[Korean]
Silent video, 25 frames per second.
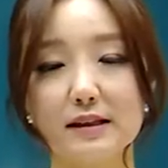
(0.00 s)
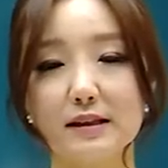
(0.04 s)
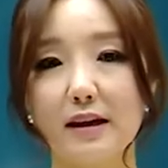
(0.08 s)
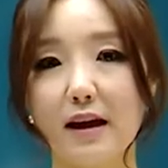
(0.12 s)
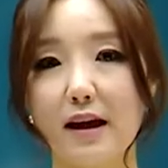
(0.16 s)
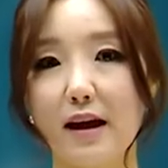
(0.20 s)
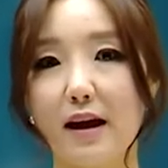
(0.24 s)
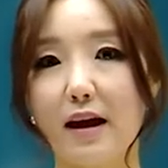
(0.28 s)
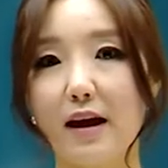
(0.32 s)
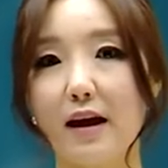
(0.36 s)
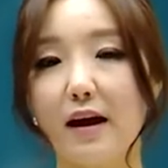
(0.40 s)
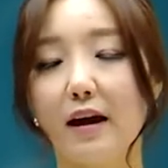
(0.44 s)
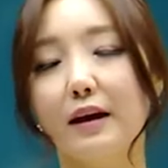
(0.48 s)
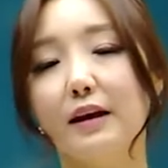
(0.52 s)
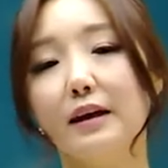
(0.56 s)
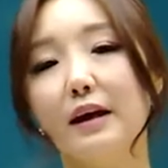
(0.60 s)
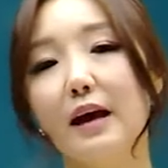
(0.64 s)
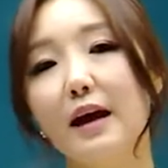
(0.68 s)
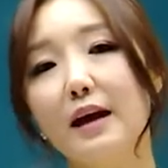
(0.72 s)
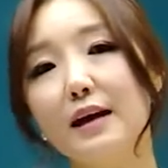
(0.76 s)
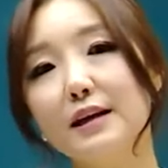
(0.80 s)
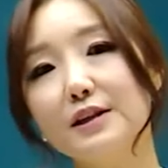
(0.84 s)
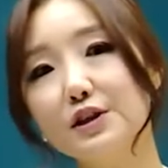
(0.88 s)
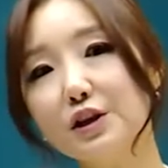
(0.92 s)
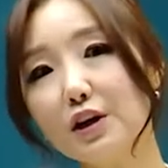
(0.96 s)
네,
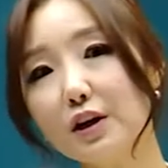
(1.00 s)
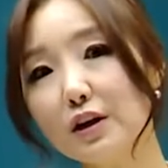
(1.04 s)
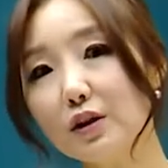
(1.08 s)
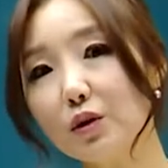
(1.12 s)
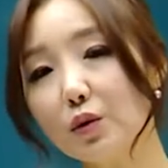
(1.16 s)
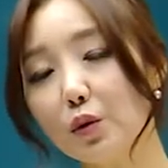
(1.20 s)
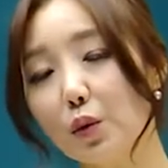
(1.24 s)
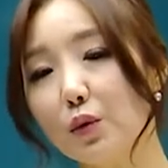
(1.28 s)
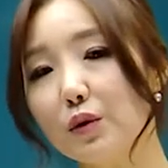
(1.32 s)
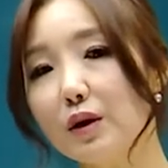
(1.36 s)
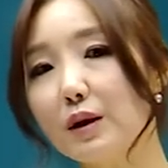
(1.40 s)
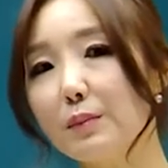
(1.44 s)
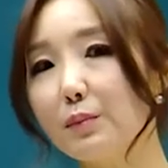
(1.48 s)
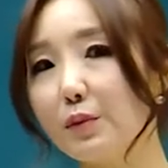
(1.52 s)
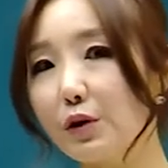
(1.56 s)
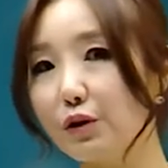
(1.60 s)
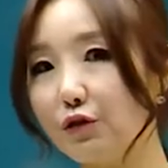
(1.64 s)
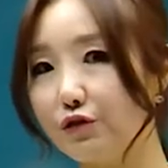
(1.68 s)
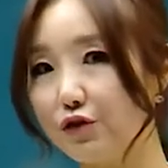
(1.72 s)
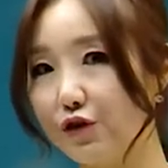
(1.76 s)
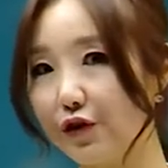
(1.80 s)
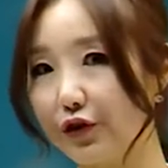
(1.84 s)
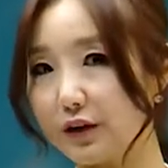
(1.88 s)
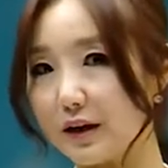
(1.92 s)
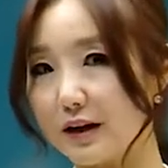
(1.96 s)
예전 독립형
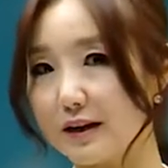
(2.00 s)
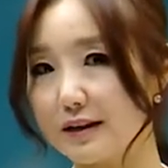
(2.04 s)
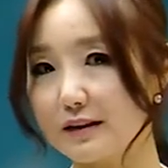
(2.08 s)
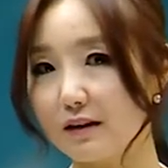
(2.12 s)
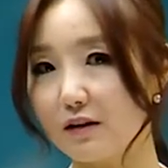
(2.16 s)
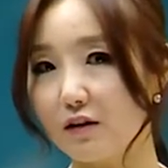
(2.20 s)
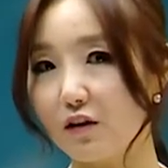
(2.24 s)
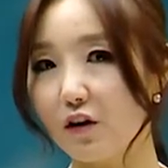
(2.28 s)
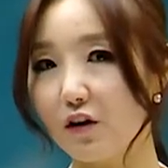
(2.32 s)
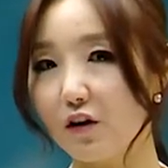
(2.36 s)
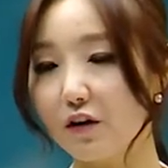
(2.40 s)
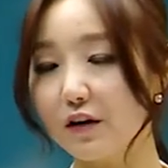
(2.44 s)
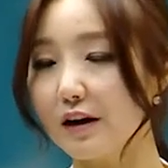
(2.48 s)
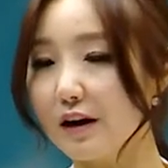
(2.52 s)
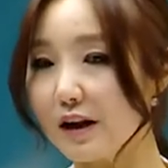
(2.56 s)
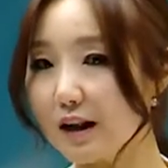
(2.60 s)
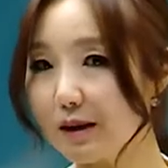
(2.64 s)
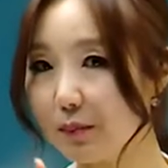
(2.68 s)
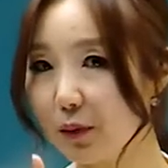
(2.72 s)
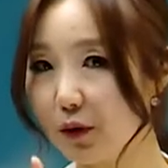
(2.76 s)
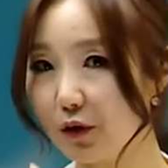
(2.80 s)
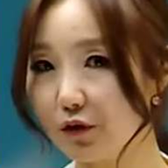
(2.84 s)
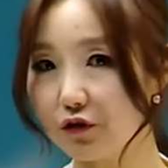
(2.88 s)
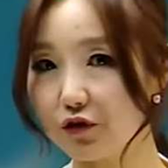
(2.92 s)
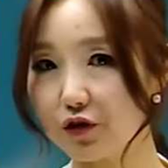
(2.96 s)
유형에서
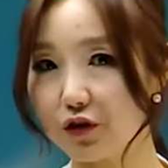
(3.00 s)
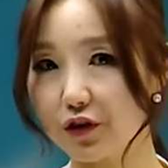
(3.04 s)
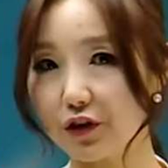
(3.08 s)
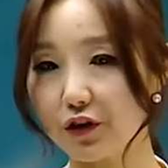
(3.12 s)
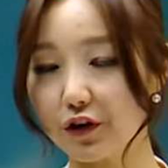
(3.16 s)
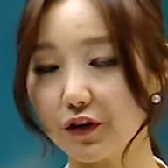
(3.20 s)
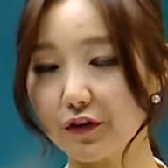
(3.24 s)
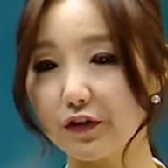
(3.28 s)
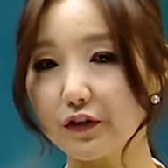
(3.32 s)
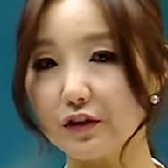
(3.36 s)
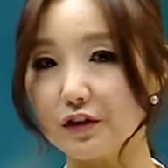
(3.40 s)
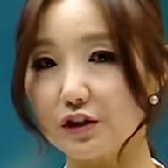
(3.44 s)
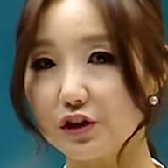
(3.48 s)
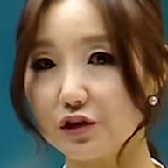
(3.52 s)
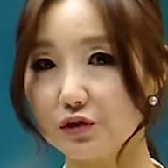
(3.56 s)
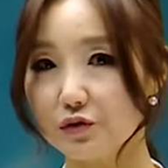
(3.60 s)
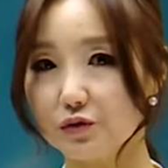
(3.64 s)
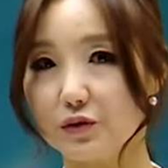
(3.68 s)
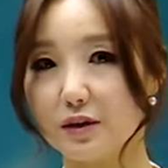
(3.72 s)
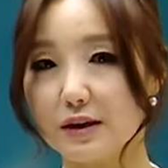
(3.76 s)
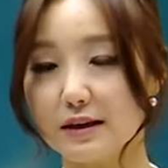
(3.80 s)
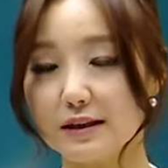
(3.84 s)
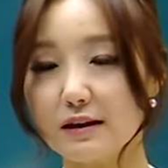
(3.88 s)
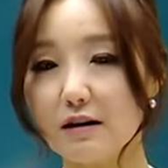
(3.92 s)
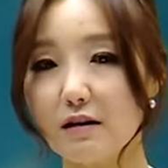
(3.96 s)
1번 유형이었던
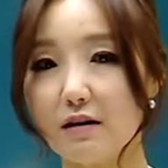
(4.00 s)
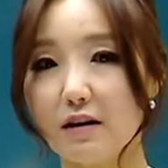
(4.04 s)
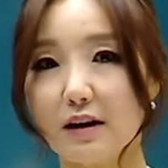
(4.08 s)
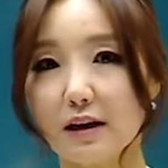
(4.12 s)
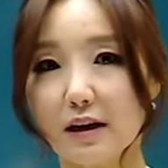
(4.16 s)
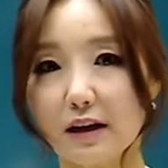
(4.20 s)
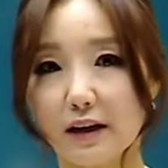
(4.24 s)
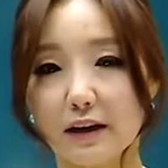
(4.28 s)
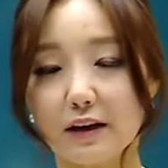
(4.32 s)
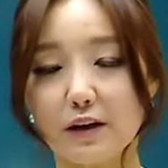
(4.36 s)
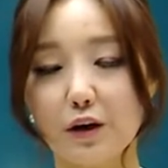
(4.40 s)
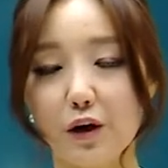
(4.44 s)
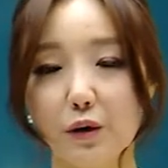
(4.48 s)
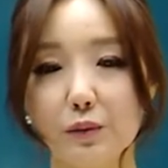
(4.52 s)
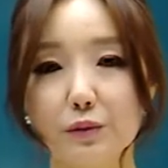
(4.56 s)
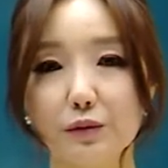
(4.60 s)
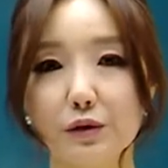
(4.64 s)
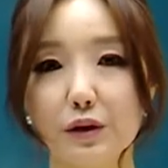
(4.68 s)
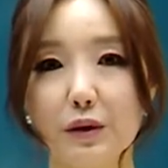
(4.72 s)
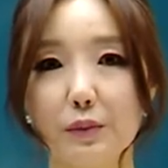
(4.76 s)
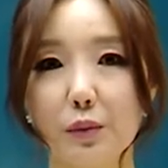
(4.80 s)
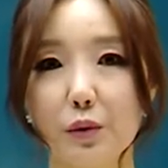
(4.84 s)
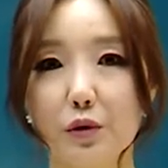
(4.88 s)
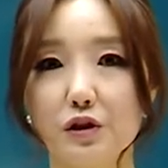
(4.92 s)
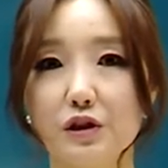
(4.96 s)
친구에서 이
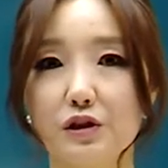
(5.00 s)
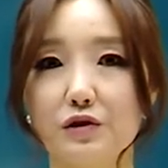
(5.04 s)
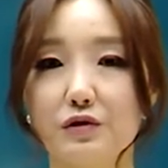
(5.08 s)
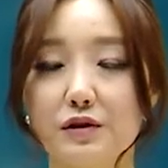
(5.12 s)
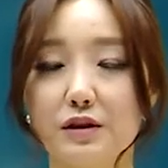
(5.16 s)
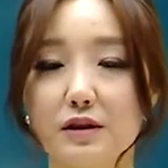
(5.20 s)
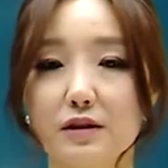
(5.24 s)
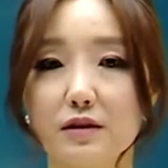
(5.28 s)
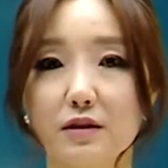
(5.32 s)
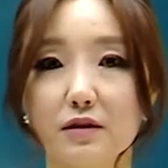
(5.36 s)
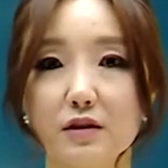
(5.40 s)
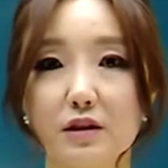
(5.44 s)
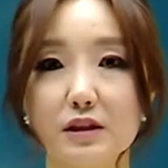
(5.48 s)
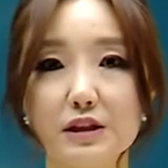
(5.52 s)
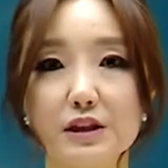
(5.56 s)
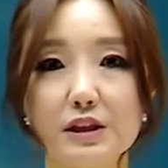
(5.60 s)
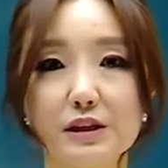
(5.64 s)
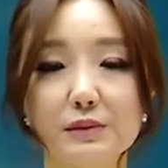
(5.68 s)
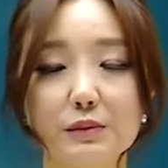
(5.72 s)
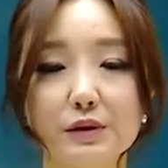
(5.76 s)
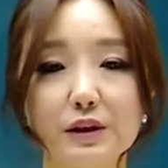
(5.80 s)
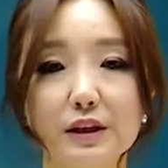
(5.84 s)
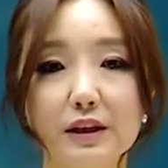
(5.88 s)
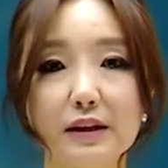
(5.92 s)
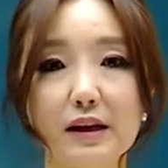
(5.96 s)
여러분들이 보실 수 있었던
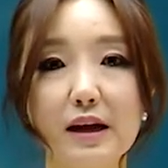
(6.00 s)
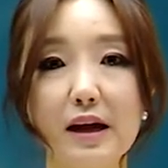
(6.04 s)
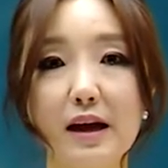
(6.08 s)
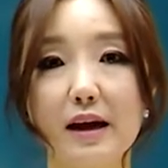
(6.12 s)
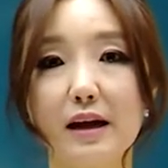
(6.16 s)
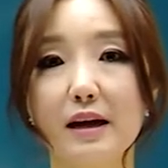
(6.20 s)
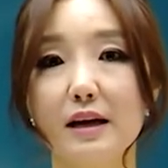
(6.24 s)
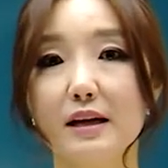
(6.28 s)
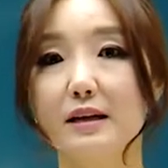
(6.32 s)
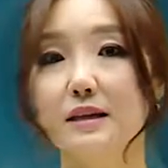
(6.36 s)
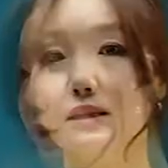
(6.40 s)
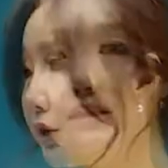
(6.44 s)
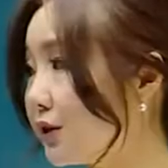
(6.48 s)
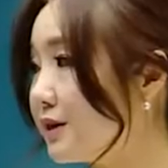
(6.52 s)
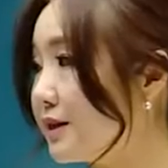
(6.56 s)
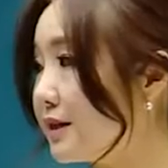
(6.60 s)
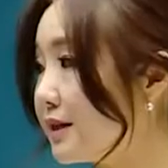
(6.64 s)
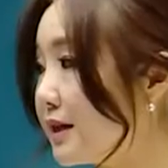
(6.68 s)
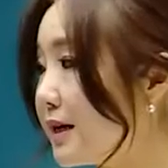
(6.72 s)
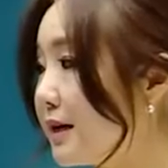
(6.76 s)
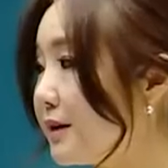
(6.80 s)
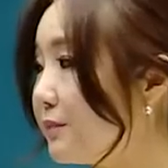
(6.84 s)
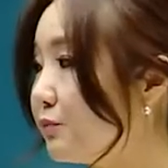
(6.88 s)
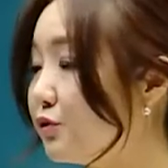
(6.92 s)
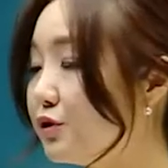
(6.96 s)
질문인데
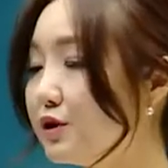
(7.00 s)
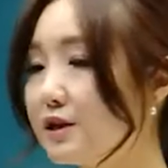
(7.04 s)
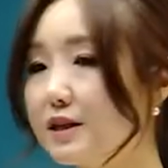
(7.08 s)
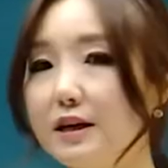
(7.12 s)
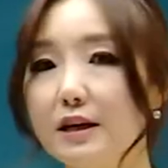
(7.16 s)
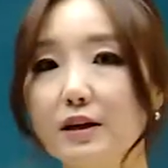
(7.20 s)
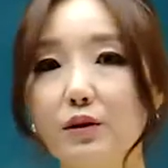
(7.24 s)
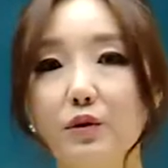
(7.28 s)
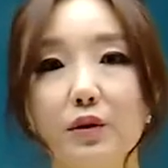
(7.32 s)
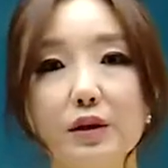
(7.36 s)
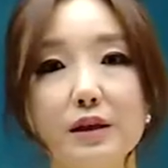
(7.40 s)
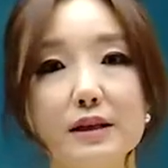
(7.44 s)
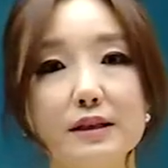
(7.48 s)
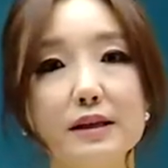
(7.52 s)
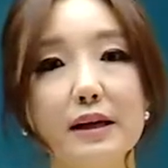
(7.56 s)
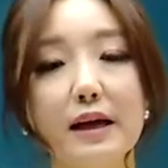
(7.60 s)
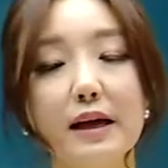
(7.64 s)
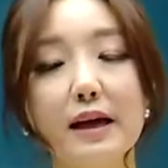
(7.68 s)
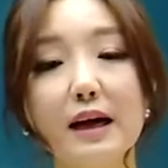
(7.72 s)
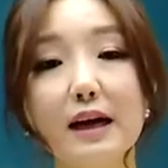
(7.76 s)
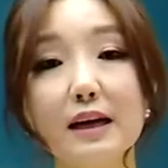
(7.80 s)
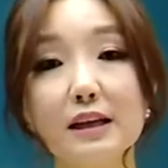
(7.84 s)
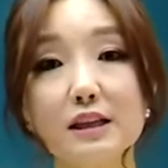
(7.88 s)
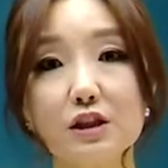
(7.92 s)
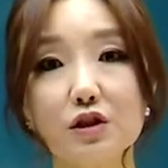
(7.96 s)
현재 문제에도 이 세
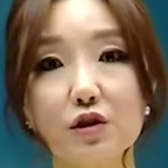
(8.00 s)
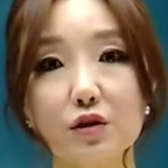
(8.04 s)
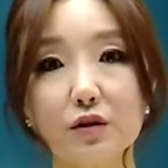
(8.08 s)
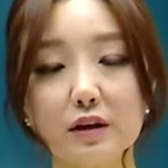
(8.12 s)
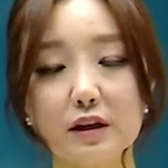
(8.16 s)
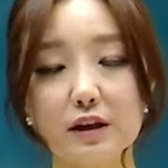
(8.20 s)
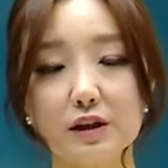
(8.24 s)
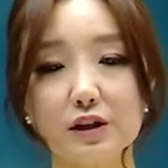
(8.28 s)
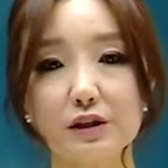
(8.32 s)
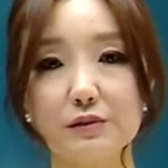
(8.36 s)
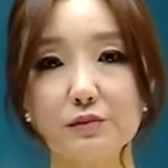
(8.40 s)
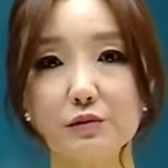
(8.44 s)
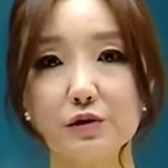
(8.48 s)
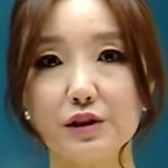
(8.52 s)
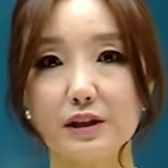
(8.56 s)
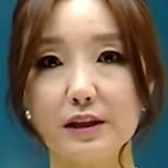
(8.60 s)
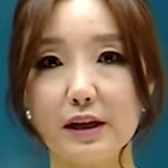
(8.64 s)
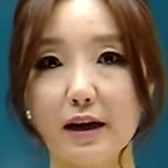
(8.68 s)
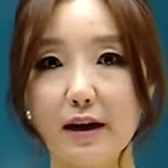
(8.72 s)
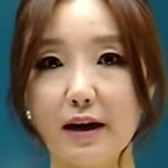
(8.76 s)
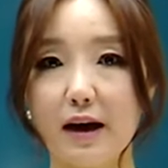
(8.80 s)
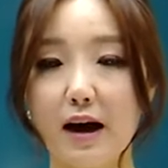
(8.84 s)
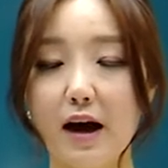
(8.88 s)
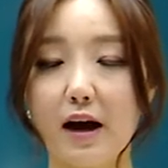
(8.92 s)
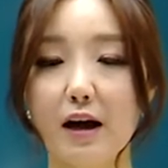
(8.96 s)
가지 선택지
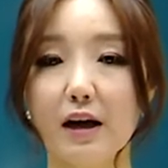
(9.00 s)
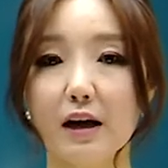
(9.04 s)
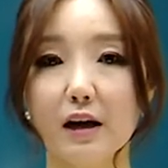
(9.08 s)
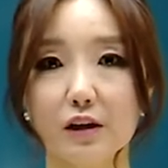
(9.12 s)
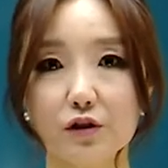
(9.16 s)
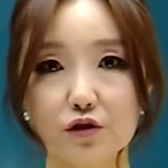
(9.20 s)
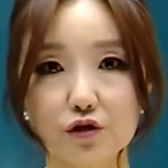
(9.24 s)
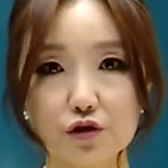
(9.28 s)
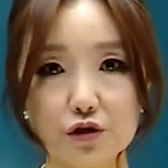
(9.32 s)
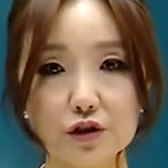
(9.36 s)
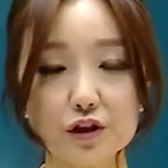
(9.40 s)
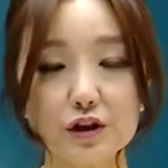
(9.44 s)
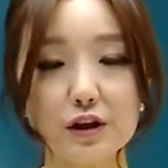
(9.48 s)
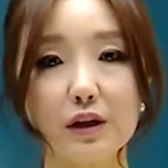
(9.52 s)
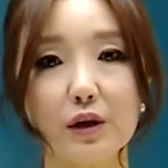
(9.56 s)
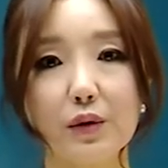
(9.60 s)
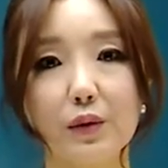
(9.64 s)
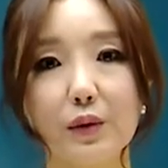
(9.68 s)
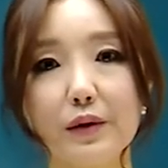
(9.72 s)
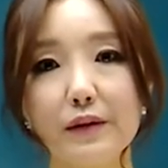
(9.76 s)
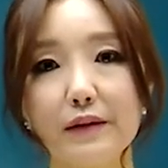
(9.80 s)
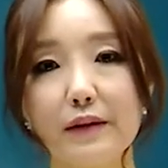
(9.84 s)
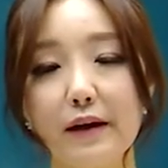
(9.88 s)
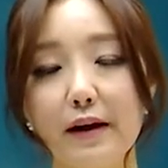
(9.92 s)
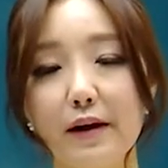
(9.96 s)
문제가
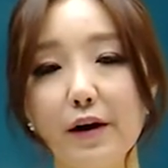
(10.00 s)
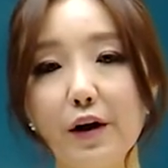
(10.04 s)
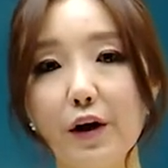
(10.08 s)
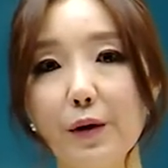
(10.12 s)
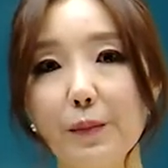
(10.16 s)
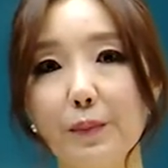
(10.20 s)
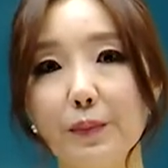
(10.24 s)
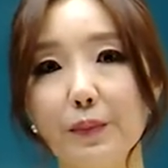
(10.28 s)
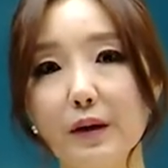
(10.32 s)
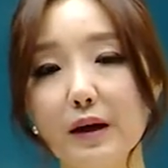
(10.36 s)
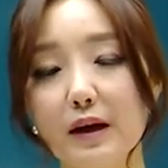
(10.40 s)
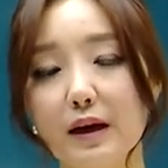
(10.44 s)
출제되고 있네요.